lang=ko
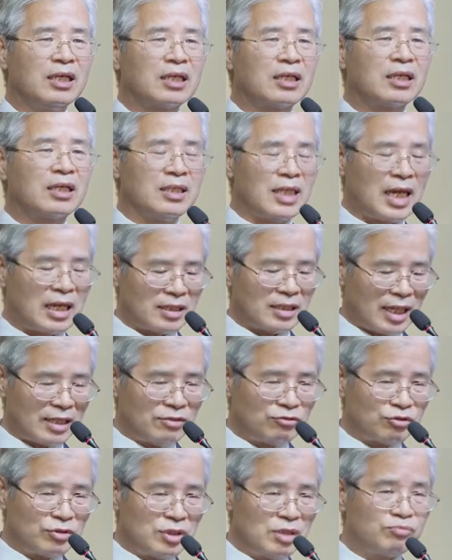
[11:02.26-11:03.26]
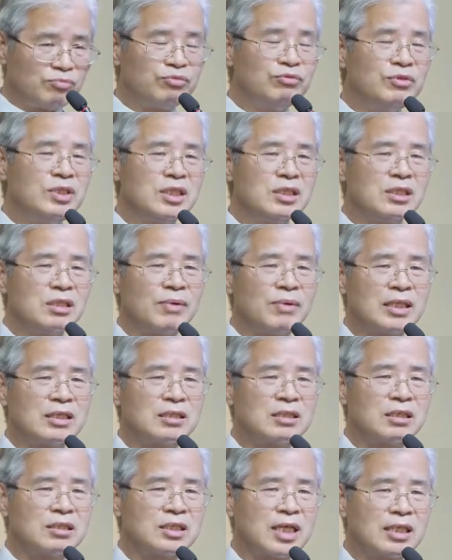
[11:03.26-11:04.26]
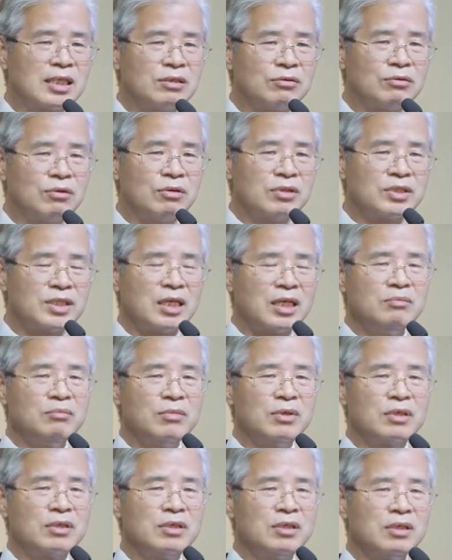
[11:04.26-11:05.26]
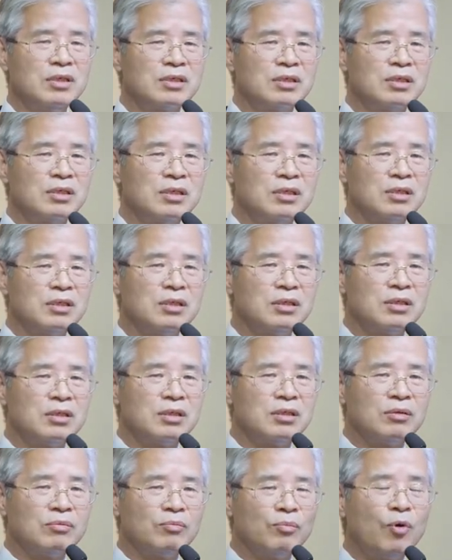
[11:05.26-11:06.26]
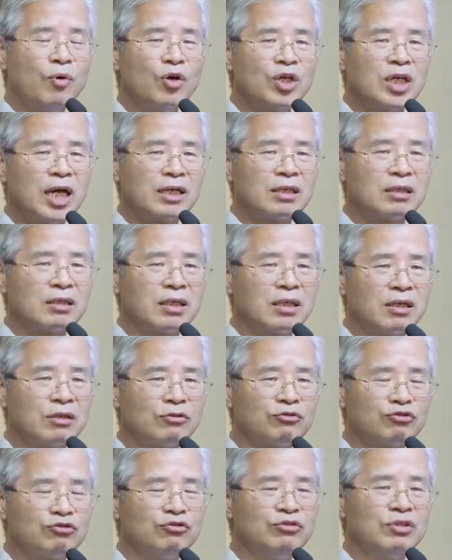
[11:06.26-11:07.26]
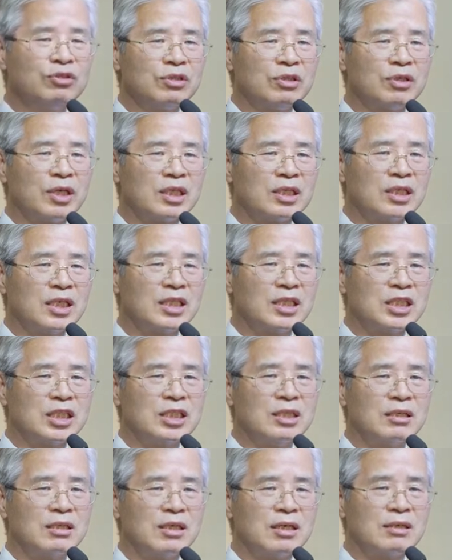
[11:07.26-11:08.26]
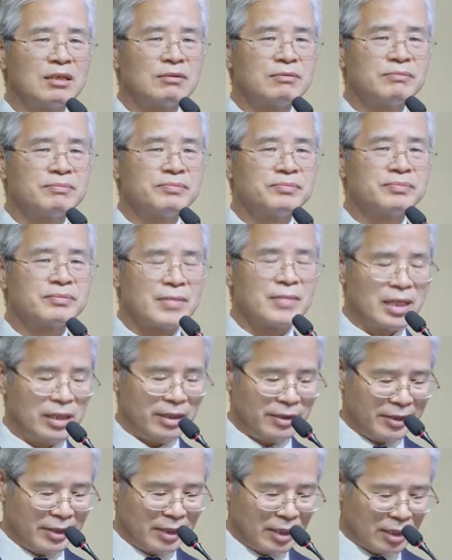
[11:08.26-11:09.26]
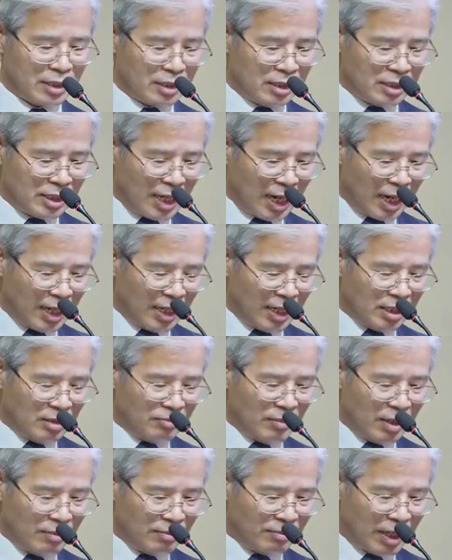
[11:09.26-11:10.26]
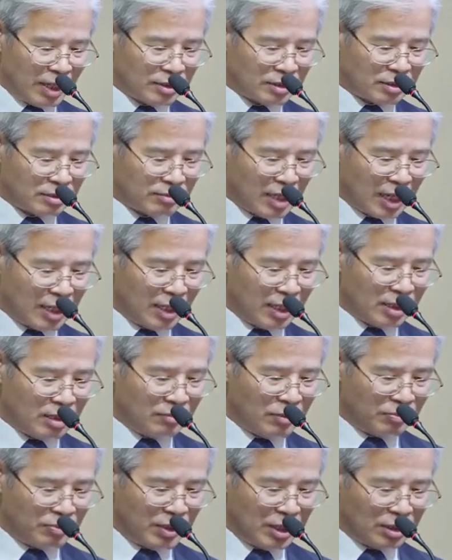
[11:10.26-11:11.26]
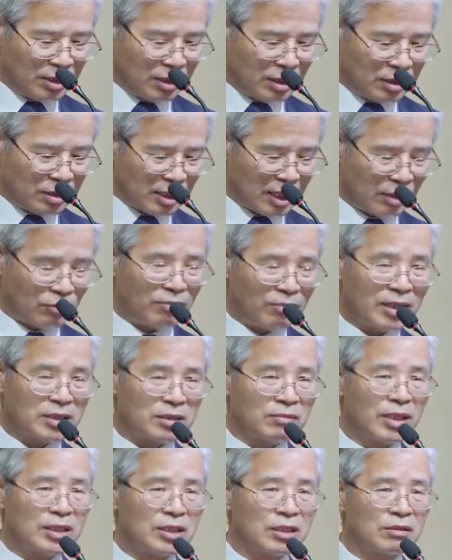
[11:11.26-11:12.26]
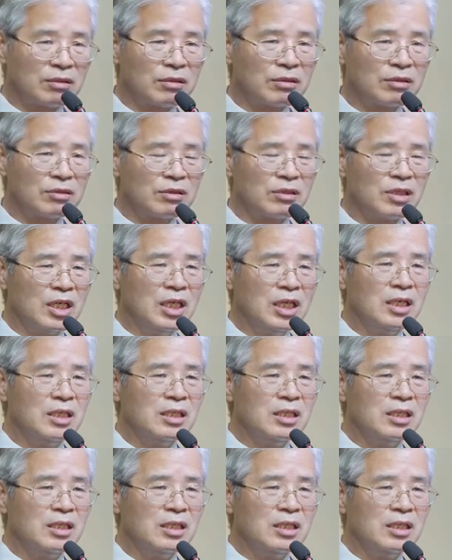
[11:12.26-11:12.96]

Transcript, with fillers: 그냥 단순히 불이익을 받는 것이 아니고 생명을 포기하는 거예요. 죽는 거예요. 그게 지령이에요. 그러니까 하나님의 말씀, 하나님이 빛이시라고 말씀하시는 것은